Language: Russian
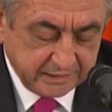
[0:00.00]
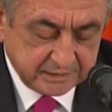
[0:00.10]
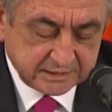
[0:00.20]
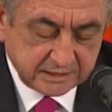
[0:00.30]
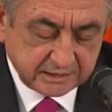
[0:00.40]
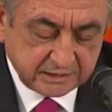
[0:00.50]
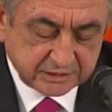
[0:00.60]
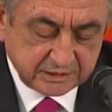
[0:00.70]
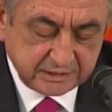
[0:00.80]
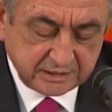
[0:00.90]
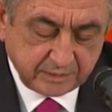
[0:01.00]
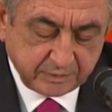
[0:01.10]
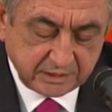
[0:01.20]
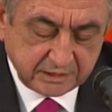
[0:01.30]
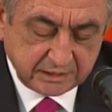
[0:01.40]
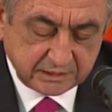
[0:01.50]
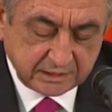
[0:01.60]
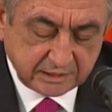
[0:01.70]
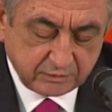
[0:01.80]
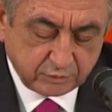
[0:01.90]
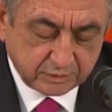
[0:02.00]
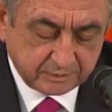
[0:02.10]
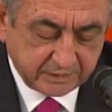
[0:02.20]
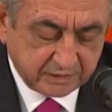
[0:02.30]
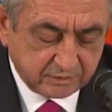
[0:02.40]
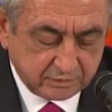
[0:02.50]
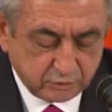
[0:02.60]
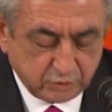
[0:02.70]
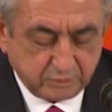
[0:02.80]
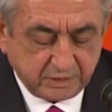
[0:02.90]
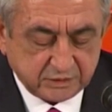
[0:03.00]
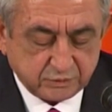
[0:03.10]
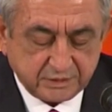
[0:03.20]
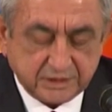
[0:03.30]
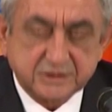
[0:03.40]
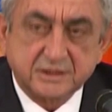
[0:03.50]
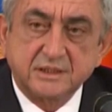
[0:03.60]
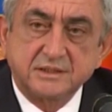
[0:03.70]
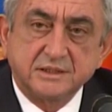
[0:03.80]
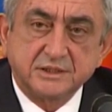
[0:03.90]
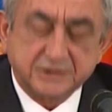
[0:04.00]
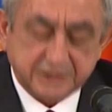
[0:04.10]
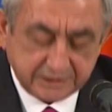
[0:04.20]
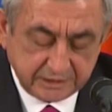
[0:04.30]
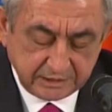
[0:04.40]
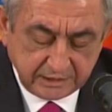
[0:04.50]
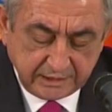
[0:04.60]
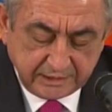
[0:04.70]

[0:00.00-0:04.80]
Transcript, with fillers: Эти соглашения дополняют договорно-правовую базу наших отношений,